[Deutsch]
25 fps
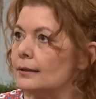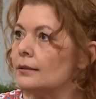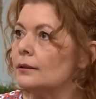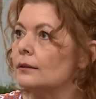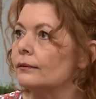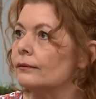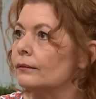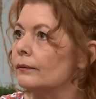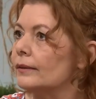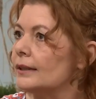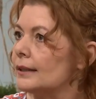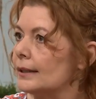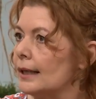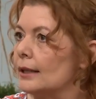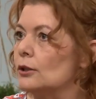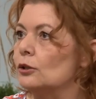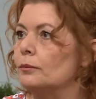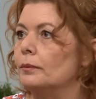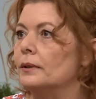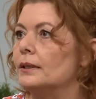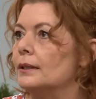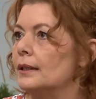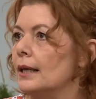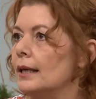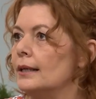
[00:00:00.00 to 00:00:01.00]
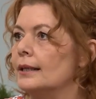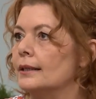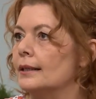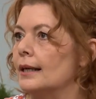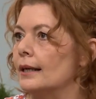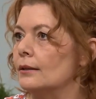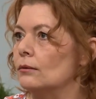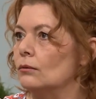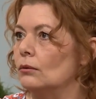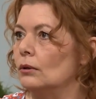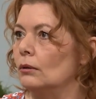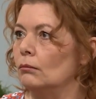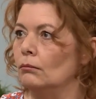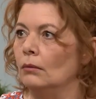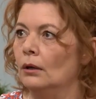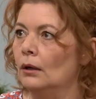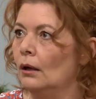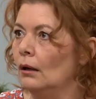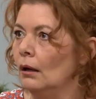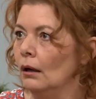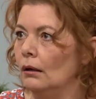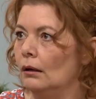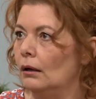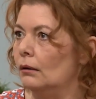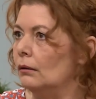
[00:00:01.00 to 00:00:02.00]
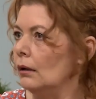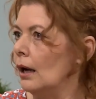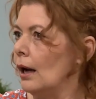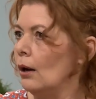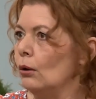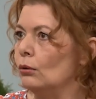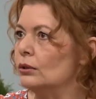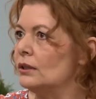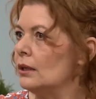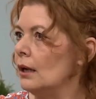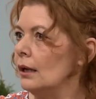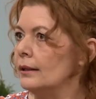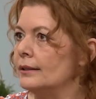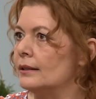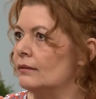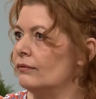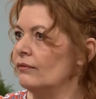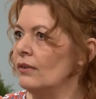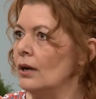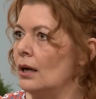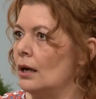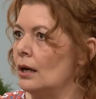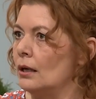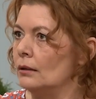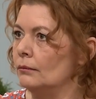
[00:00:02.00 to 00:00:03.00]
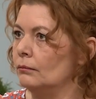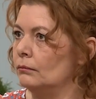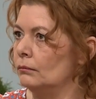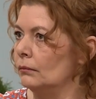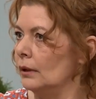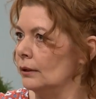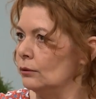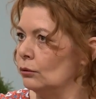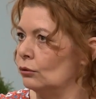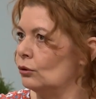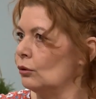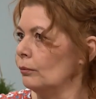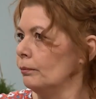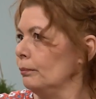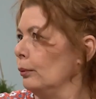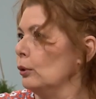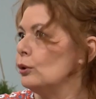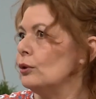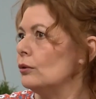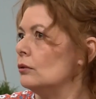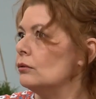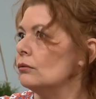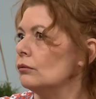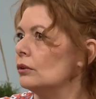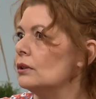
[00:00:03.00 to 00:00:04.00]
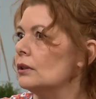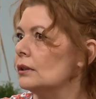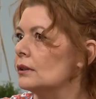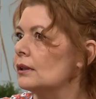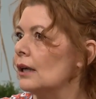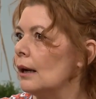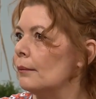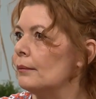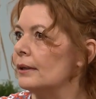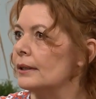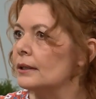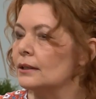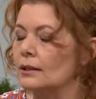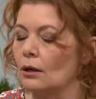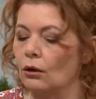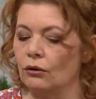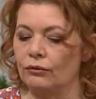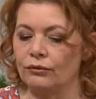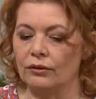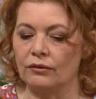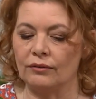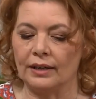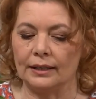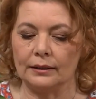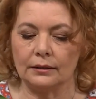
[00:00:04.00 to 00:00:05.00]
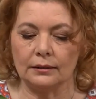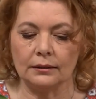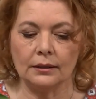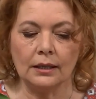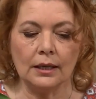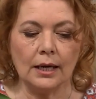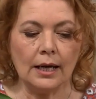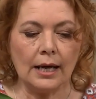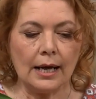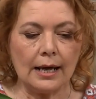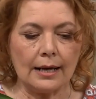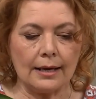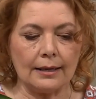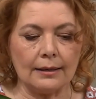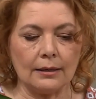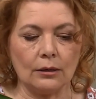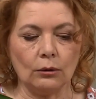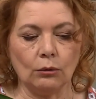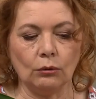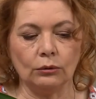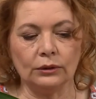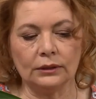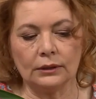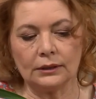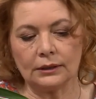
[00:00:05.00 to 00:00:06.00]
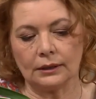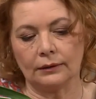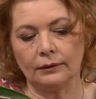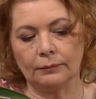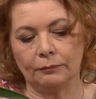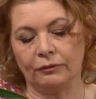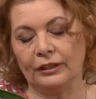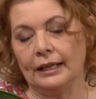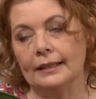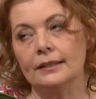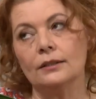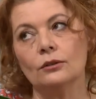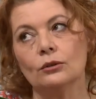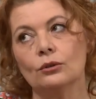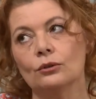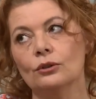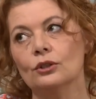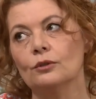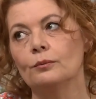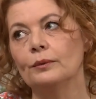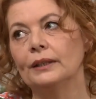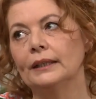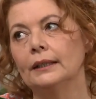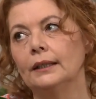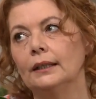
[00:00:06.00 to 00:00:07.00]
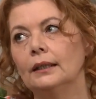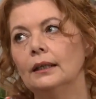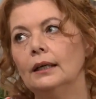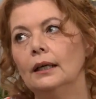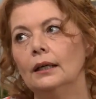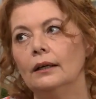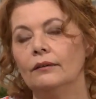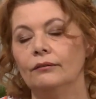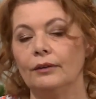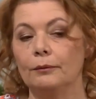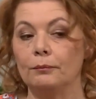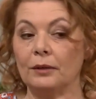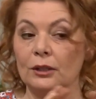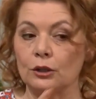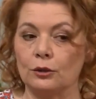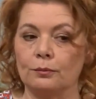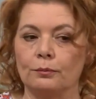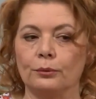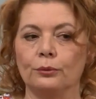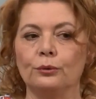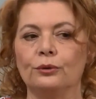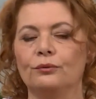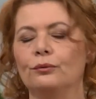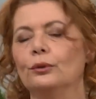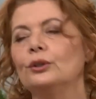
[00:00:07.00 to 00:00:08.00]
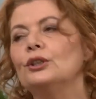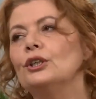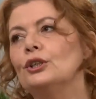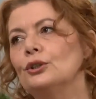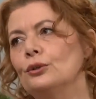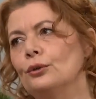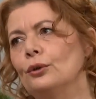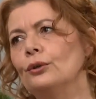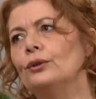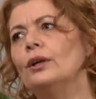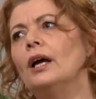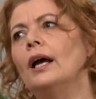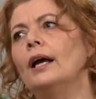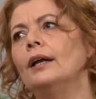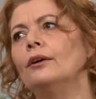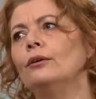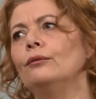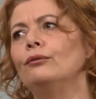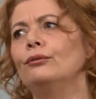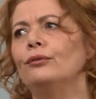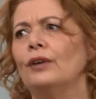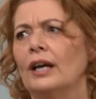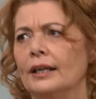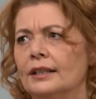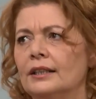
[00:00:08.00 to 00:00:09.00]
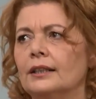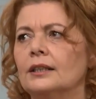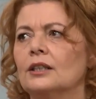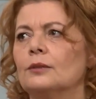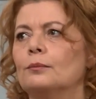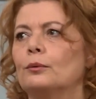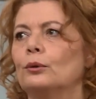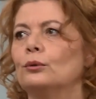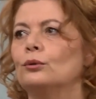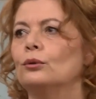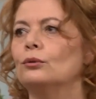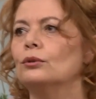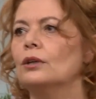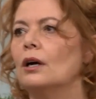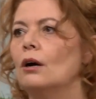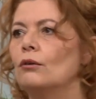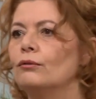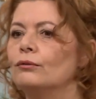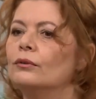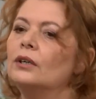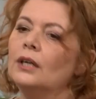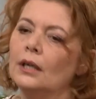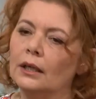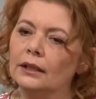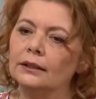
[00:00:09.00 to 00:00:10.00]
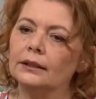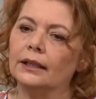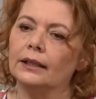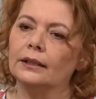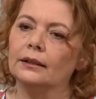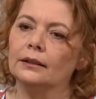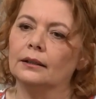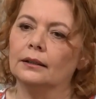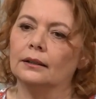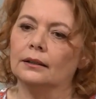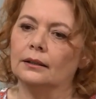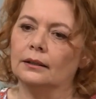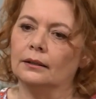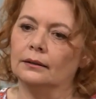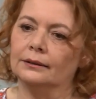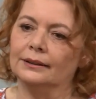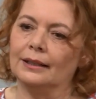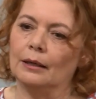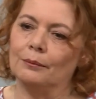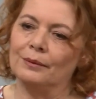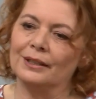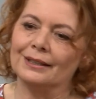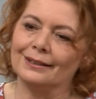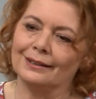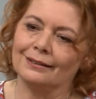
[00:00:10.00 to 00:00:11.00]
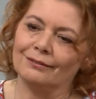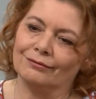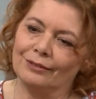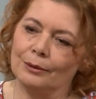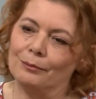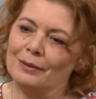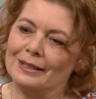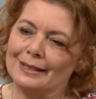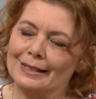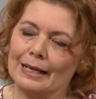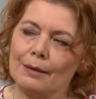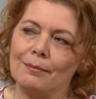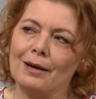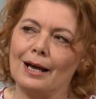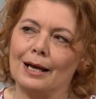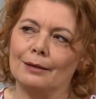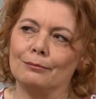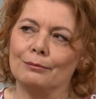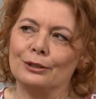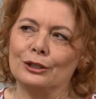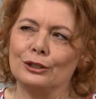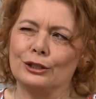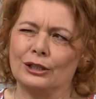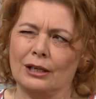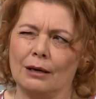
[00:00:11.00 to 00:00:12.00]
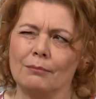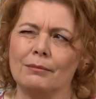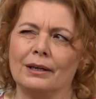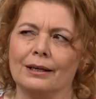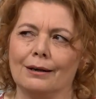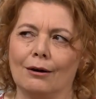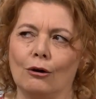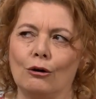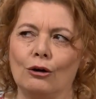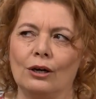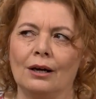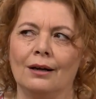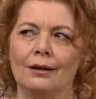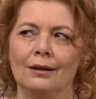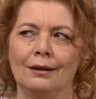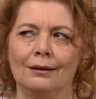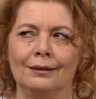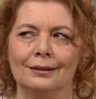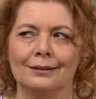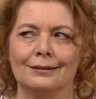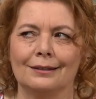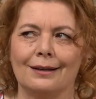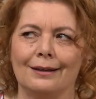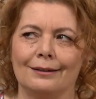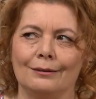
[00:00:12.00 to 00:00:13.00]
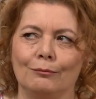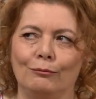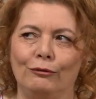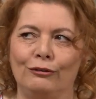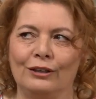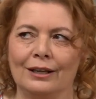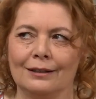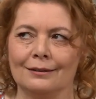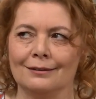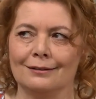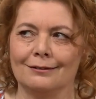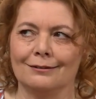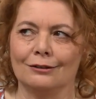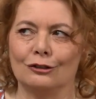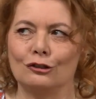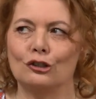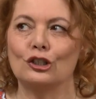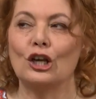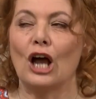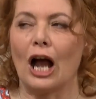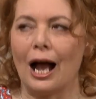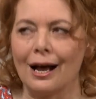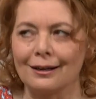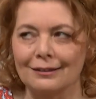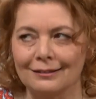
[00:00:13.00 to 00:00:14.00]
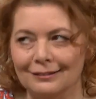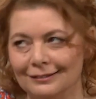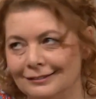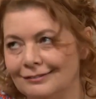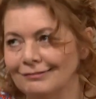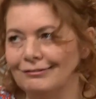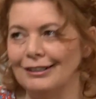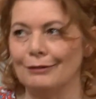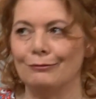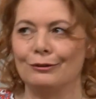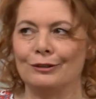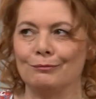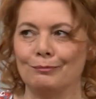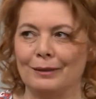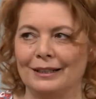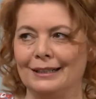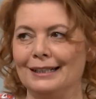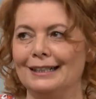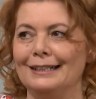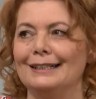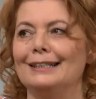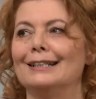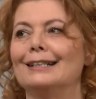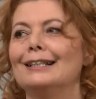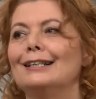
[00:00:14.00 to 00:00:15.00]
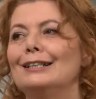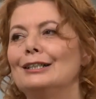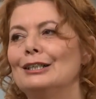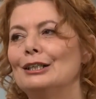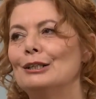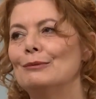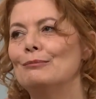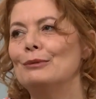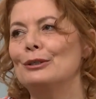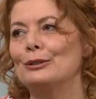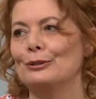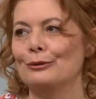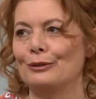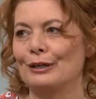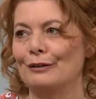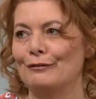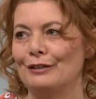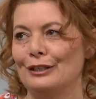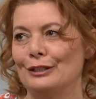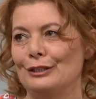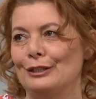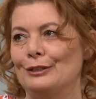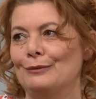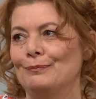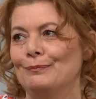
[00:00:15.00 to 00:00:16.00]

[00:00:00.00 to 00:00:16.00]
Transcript: das ist was ganz Spezielles. Okay. Also im äh, Haushaltswaren, also mhm. zum Putzen ist, kann man das auch verwenden. Äh, und äh, Pflanzenschutzmittel, wenn man sprüht, würde ich schon ein fertiges Produkt kaufen. Denn äh, damit, wenn man selber anmischt, kann man auch seinen Pflanzen schaden, wenn man nicht die richtige Mischung erwischt.